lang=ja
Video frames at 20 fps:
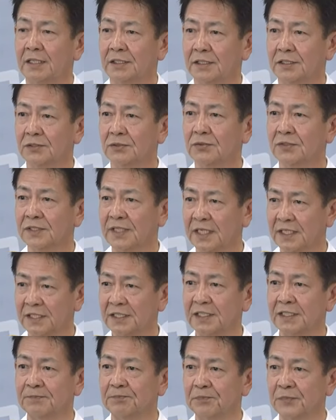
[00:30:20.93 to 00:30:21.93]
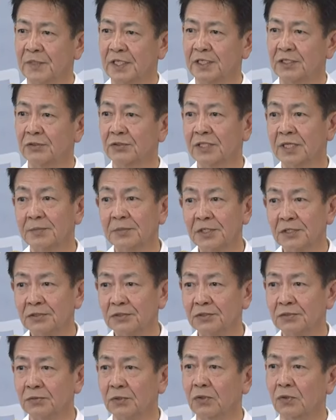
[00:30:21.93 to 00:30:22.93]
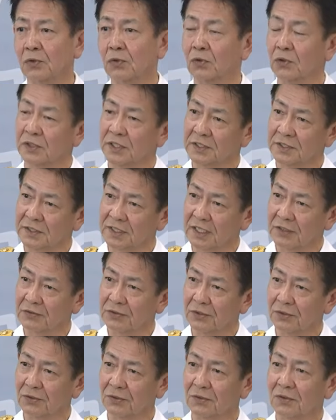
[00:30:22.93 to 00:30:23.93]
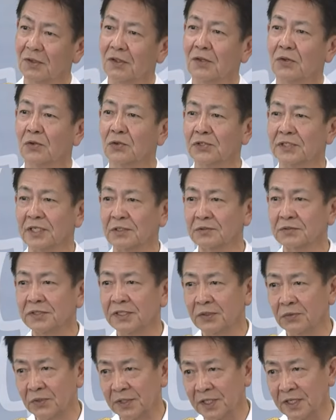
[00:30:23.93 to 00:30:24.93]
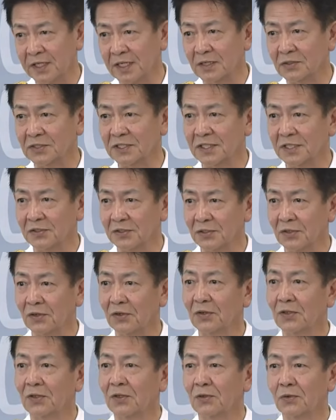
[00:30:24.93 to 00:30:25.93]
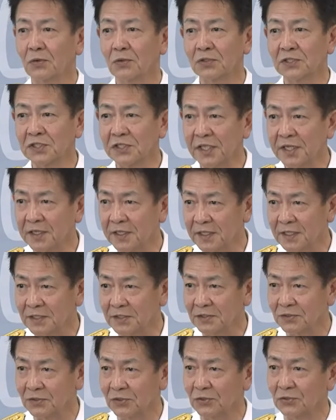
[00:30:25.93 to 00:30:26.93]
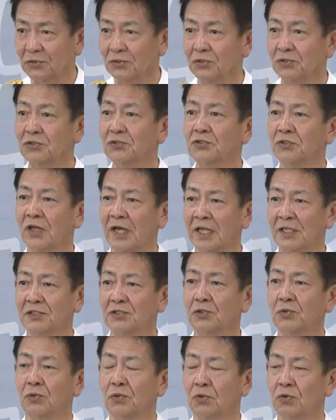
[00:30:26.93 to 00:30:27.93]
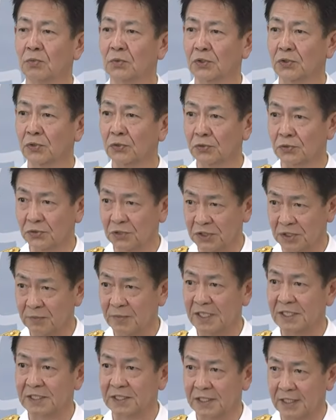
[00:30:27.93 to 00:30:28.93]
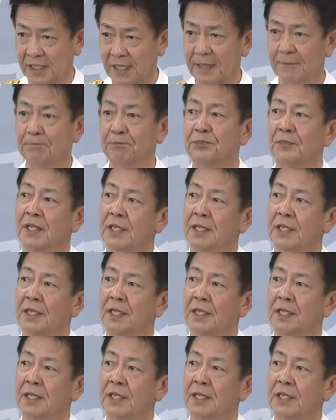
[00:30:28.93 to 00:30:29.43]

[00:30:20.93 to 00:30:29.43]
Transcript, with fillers: でその際にいろんなビークルをここで使うよこういった訓練を計画しているよここに展開するよというような情報も共有しまして、